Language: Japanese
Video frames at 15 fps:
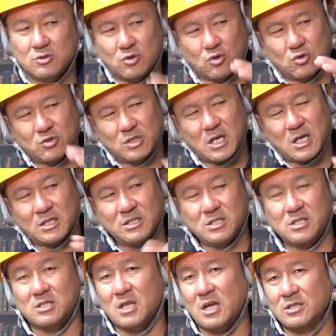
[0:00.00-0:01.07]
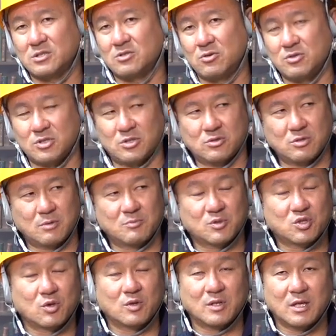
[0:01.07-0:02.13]
その中2時、3時、4時っていうのはもう
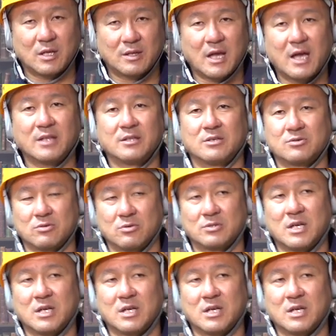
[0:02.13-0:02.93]
そんなないんですよ。